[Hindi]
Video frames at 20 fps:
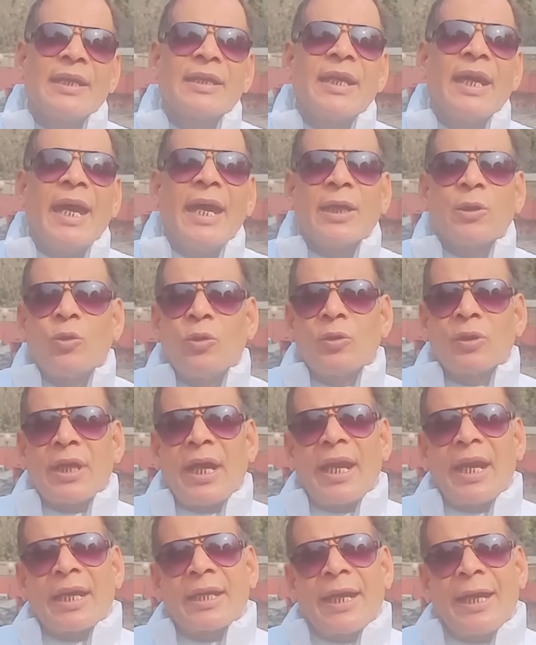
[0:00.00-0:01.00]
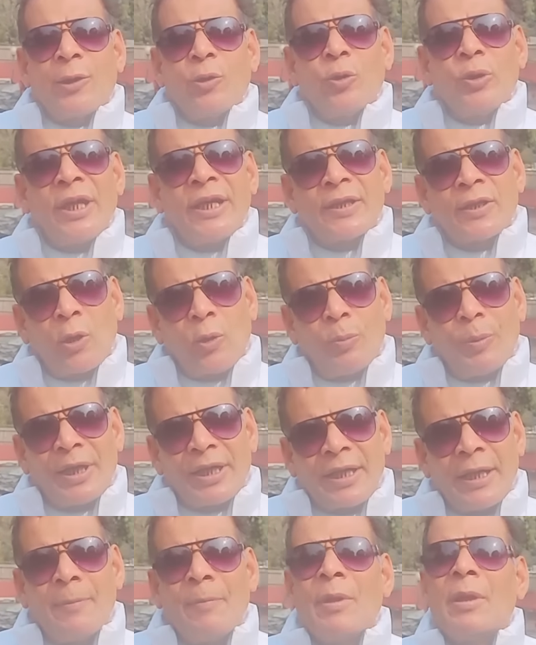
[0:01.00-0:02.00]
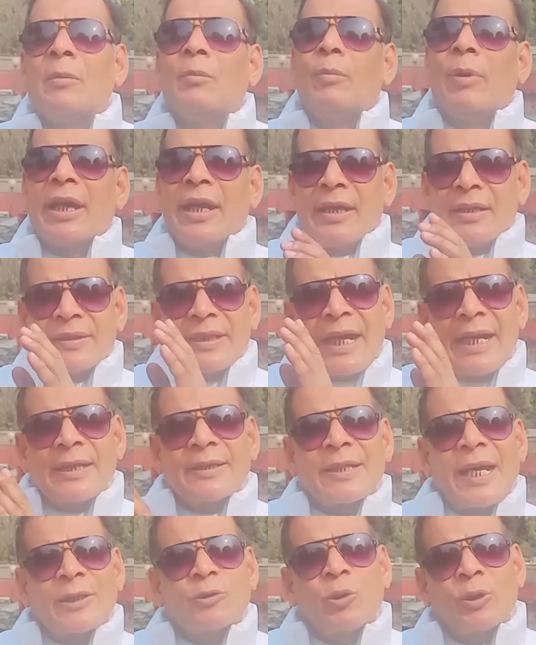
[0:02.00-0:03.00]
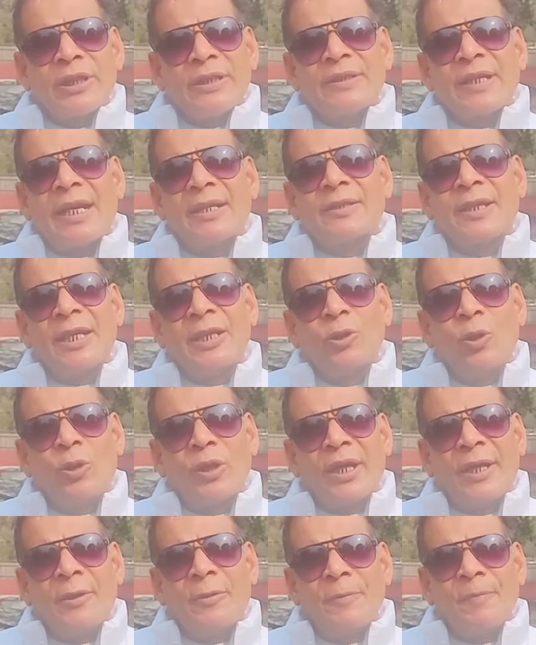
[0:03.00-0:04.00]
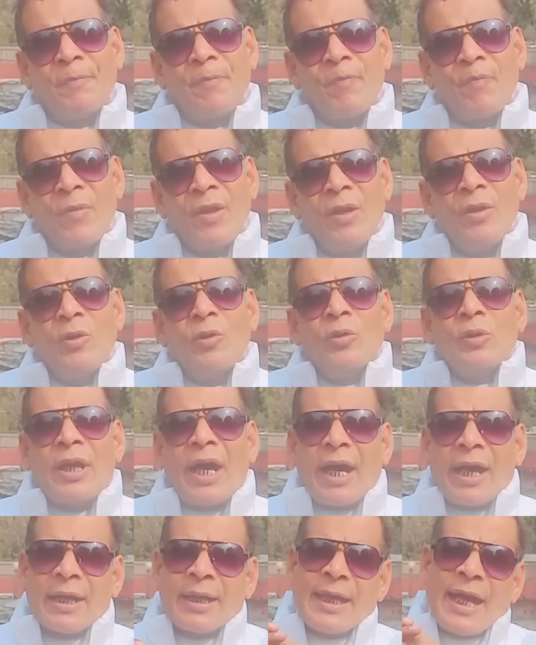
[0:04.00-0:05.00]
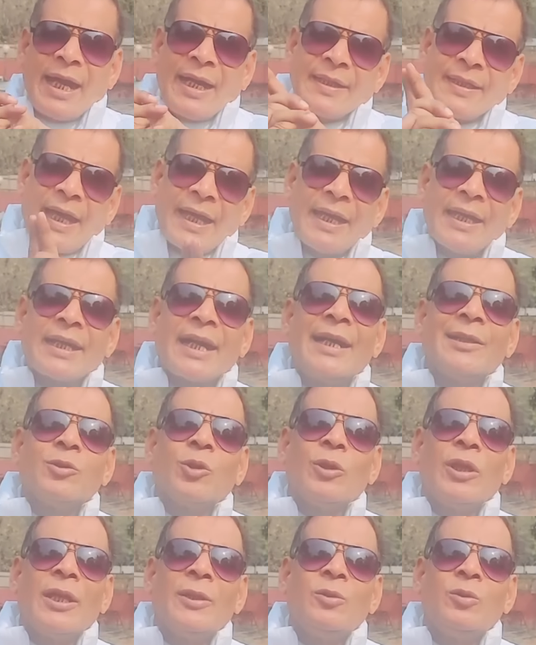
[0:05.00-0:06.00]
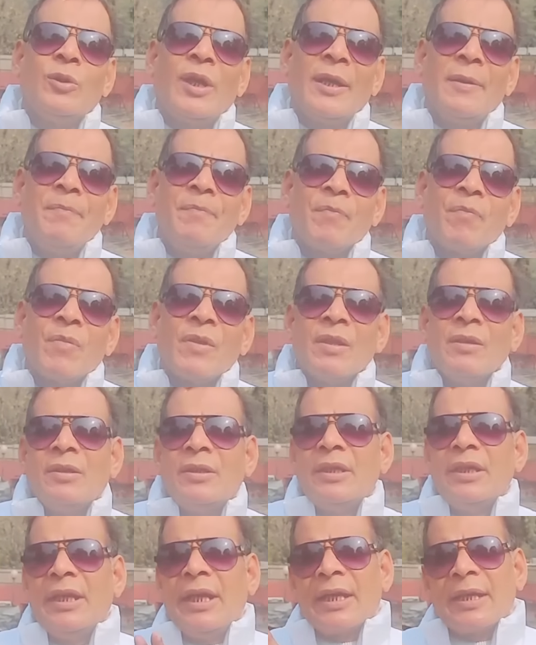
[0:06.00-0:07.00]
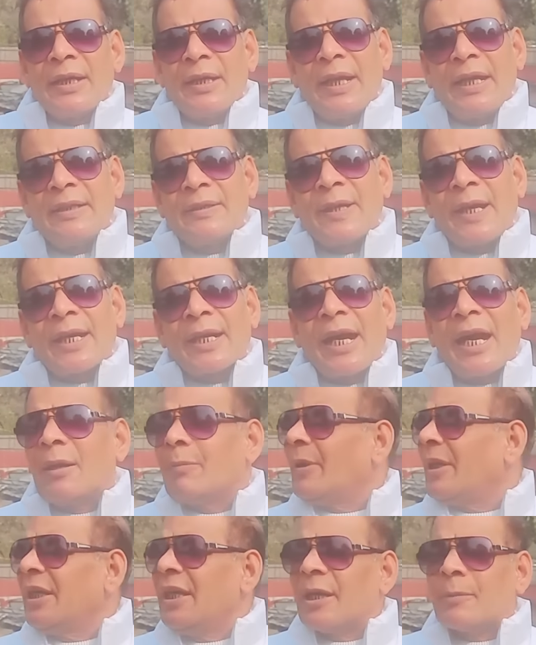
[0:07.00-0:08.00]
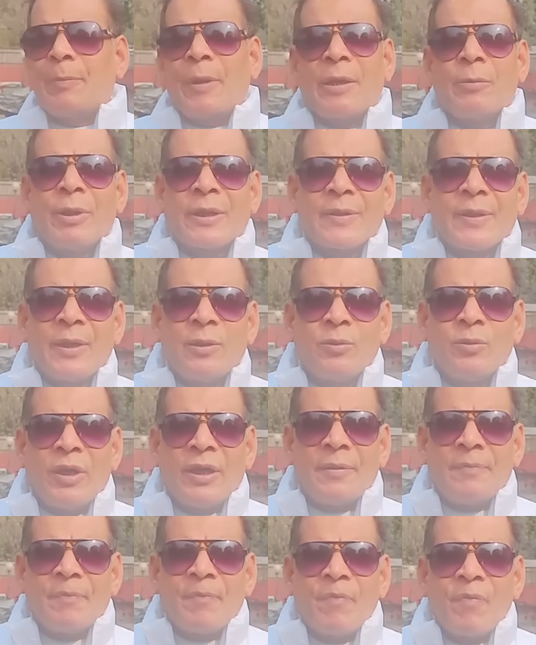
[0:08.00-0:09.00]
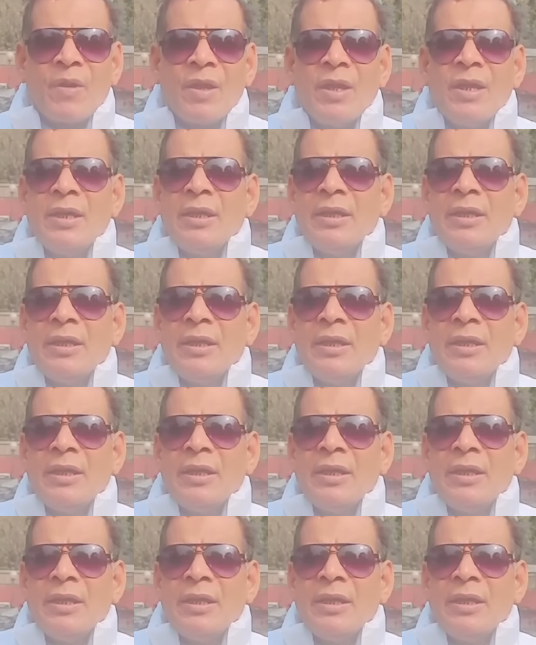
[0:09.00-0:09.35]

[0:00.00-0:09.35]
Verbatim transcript: निकल के आए को काला कानून नहीं थोपा गया भले साढ़े सात सौ किसान शहीद हो गए हों अन्ना हजारे का आंदोलन हुआ एक नई सरकार बनी एक परिवर्तन हुआ